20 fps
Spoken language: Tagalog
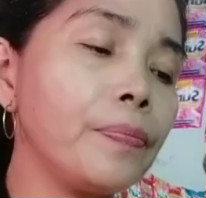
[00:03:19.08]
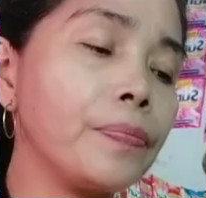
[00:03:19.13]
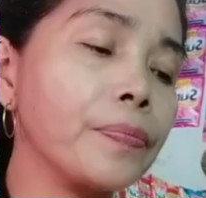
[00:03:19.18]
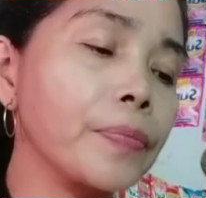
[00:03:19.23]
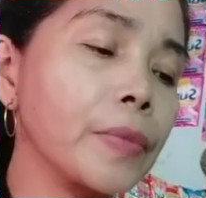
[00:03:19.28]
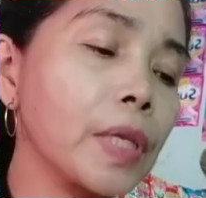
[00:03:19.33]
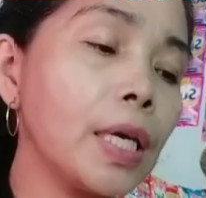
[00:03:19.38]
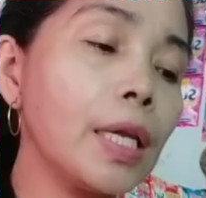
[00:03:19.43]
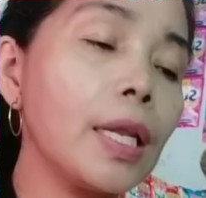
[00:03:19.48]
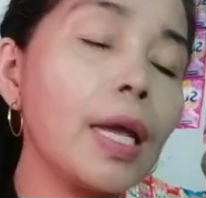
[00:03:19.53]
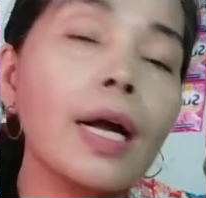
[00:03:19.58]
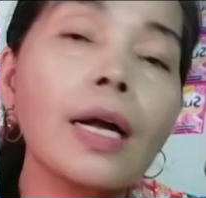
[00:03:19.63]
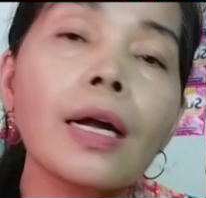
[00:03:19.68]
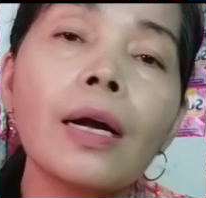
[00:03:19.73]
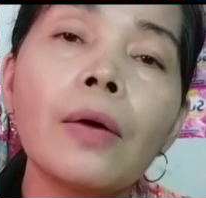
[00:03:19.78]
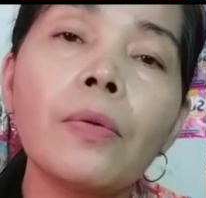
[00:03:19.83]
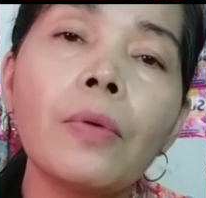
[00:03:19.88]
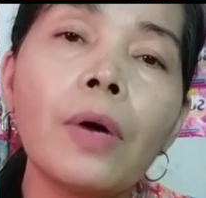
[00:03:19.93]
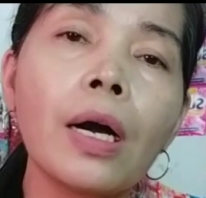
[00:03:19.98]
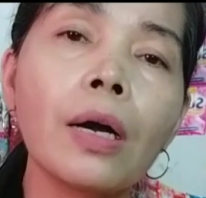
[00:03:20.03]

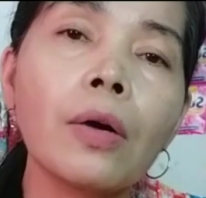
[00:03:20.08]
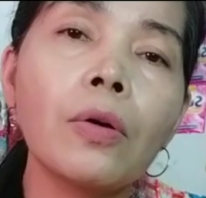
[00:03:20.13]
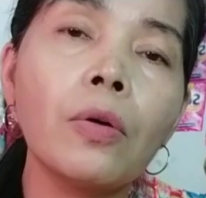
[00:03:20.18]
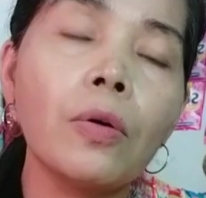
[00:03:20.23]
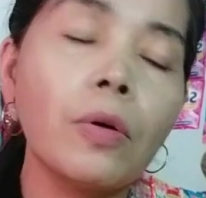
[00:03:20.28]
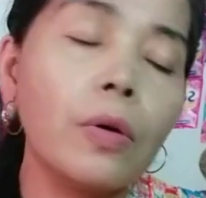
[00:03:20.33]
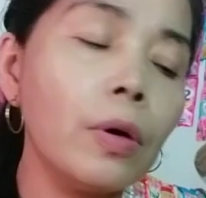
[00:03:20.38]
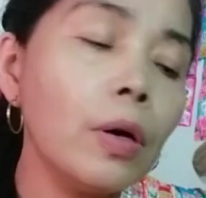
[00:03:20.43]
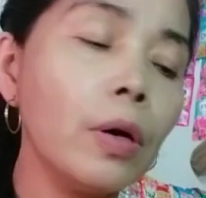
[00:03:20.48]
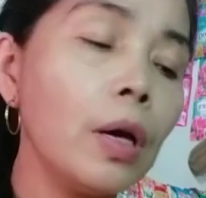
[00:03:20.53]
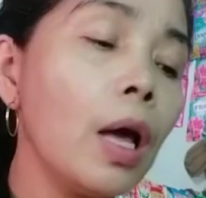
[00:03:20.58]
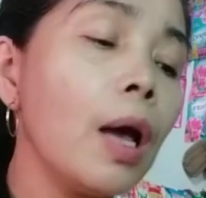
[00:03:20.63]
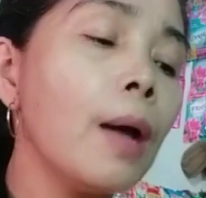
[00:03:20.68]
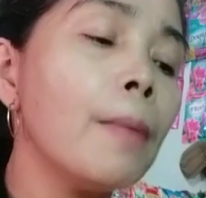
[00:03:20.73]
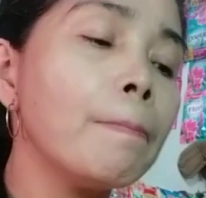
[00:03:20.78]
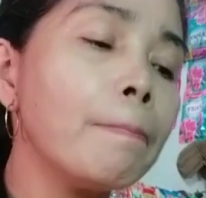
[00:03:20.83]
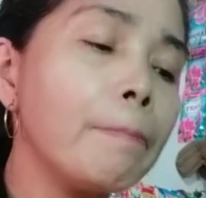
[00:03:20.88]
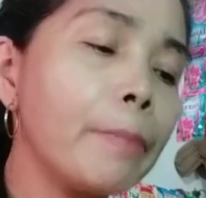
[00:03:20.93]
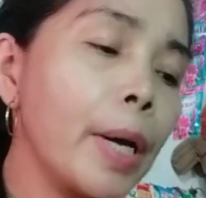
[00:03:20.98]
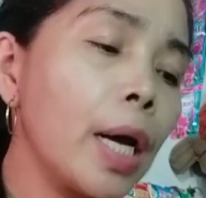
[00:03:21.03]
ginagawa ko
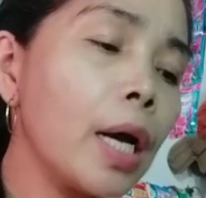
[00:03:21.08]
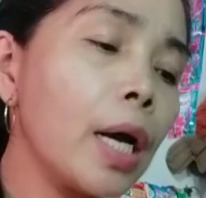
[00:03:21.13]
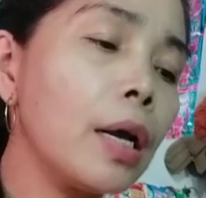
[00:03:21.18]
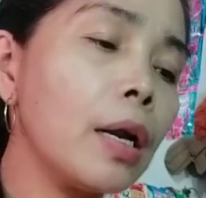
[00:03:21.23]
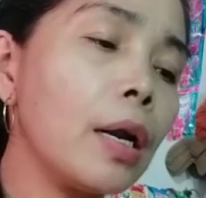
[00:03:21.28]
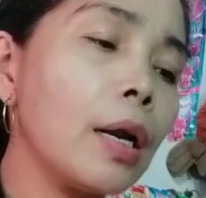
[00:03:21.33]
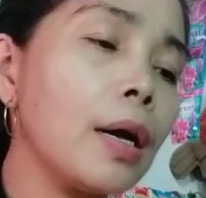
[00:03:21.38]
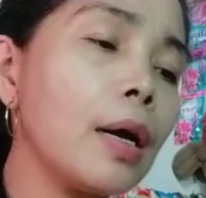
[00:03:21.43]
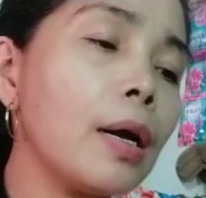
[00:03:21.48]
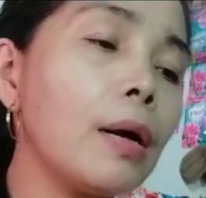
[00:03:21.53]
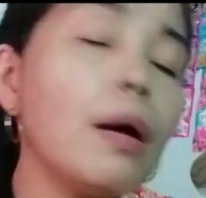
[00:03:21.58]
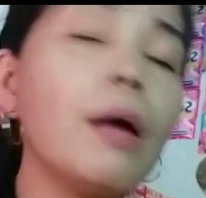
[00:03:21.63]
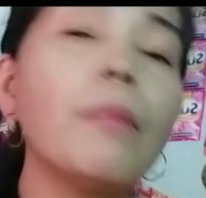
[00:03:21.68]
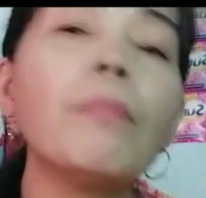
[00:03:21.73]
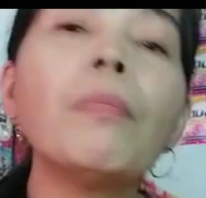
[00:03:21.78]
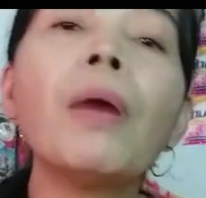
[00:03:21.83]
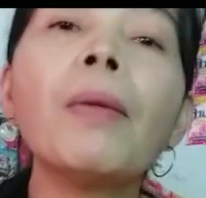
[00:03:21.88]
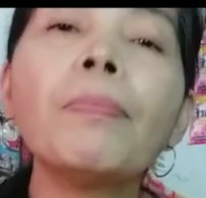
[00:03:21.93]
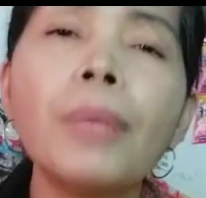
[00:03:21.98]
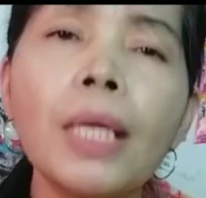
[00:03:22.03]
para
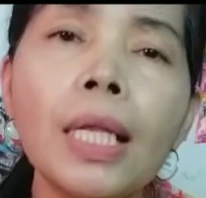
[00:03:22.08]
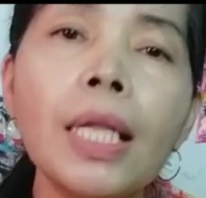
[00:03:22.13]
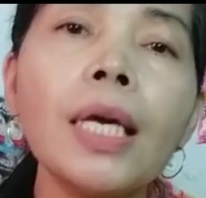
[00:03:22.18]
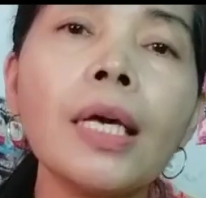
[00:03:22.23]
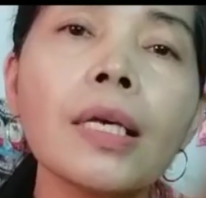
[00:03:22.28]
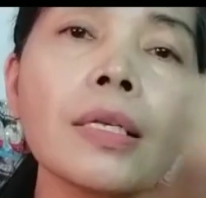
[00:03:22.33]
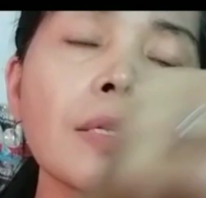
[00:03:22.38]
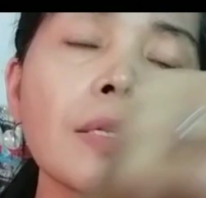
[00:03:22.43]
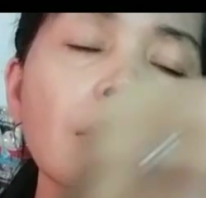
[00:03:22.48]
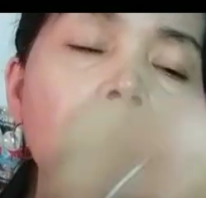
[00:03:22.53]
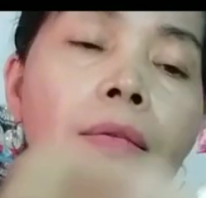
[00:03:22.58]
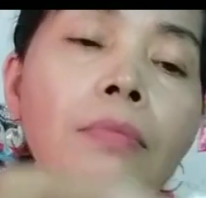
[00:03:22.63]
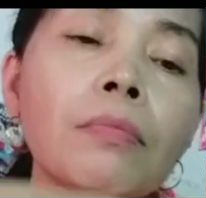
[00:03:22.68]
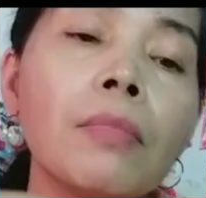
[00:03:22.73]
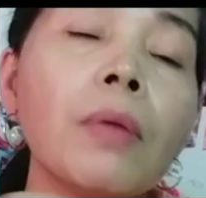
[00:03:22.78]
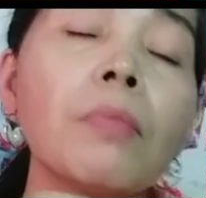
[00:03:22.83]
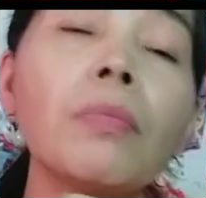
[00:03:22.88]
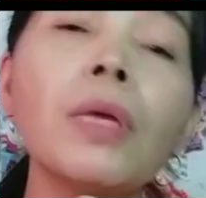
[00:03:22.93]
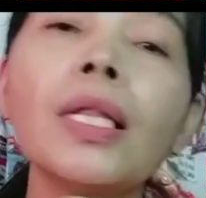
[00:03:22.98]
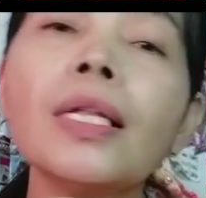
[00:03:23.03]
mabilis,
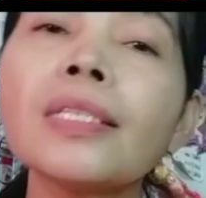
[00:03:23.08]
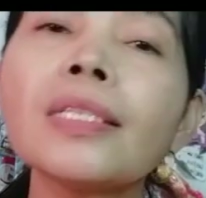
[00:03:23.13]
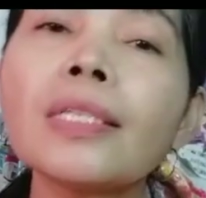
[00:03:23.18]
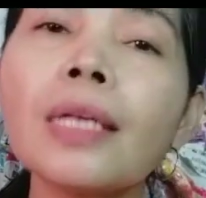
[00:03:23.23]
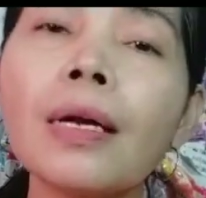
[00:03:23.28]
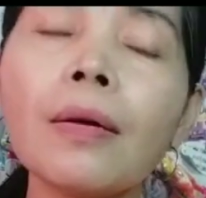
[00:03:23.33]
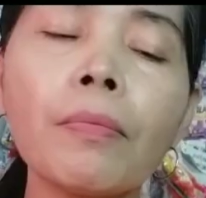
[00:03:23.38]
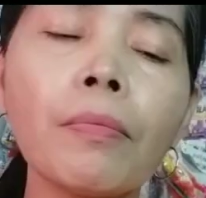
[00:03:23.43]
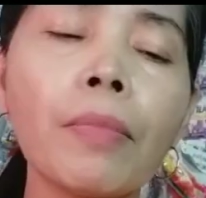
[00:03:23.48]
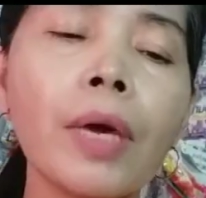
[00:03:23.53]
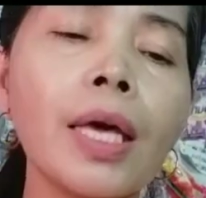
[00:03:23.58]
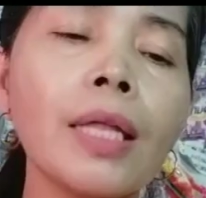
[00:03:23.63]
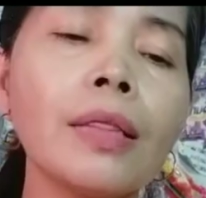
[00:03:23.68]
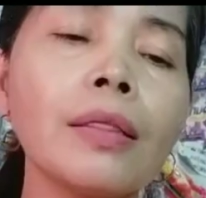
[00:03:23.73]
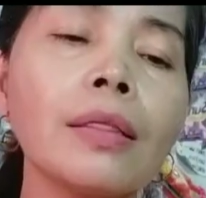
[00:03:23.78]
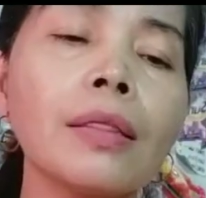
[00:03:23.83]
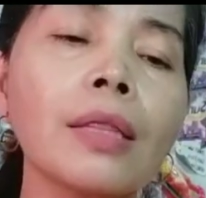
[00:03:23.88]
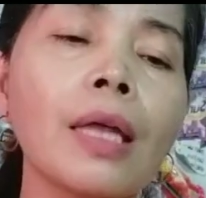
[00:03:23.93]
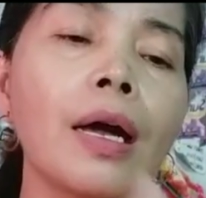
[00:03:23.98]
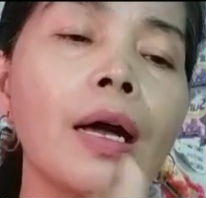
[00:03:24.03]
mabilis ang
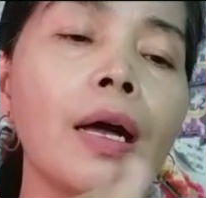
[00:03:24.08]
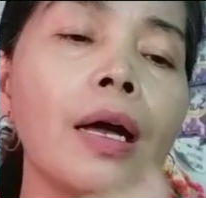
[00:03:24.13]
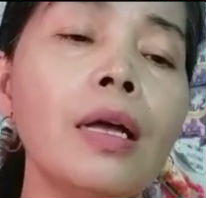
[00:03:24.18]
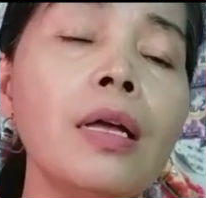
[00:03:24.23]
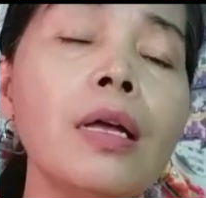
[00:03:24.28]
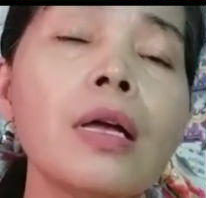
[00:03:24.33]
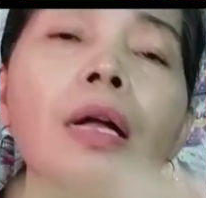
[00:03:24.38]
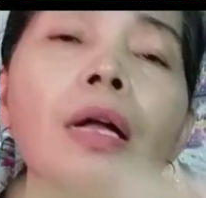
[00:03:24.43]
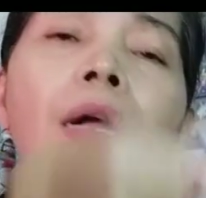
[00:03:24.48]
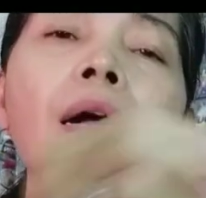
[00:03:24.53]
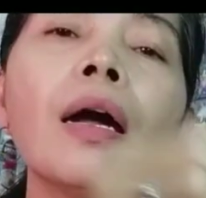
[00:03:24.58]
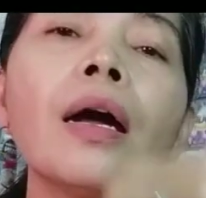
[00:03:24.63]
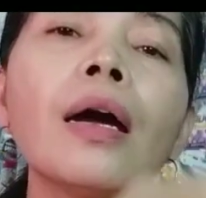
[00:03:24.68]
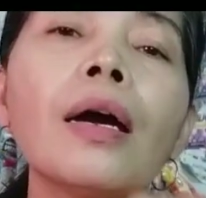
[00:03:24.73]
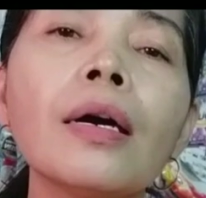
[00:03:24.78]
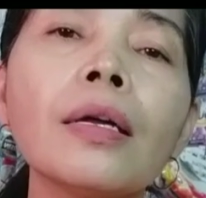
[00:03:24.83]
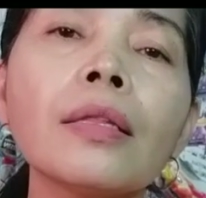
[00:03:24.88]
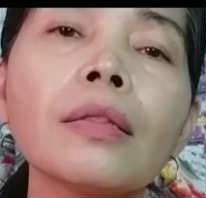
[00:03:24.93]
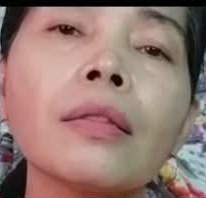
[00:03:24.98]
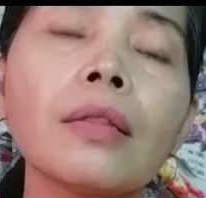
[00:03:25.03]
benta
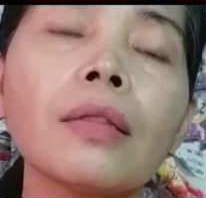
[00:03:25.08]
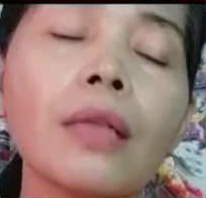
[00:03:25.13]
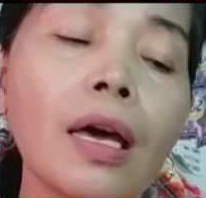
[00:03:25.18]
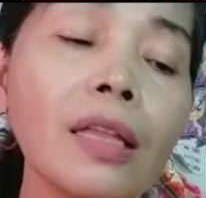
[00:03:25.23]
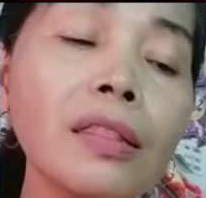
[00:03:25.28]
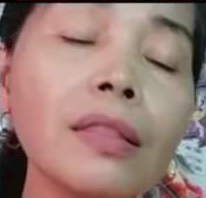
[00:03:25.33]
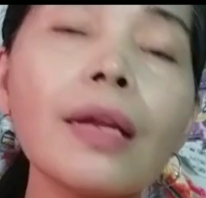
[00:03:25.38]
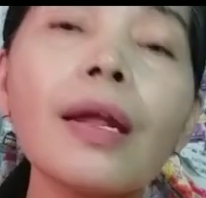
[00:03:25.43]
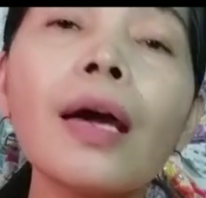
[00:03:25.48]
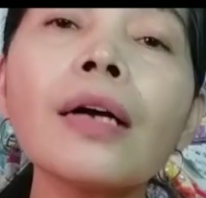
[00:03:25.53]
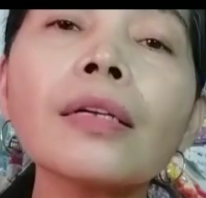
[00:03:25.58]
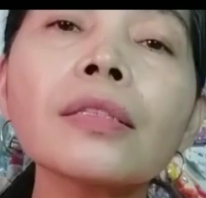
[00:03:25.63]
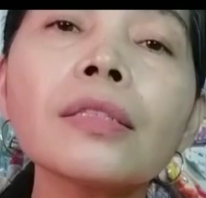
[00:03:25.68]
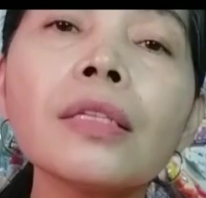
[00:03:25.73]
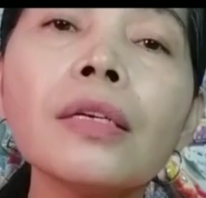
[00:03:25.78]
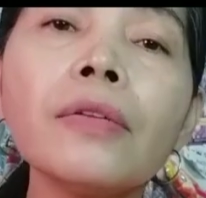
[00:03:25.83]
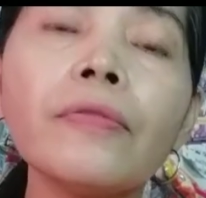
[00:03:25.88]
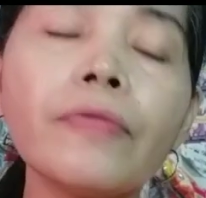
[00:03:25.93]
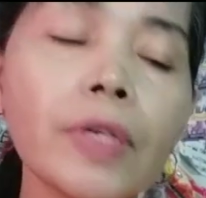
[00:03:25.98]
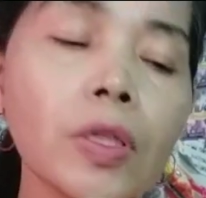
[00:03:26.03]
at
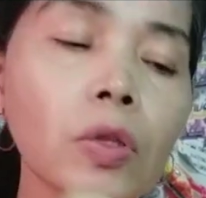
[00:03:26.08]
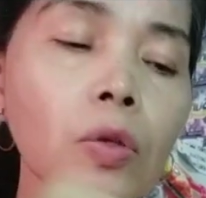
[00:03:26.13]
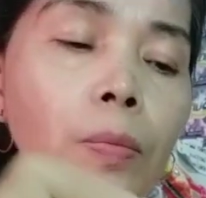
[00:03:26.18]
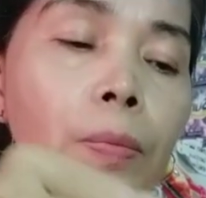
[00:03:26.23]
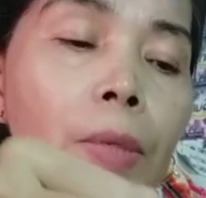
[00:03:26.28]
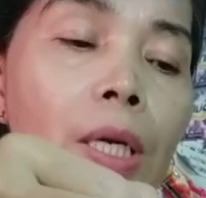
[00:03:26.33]
attractive ito.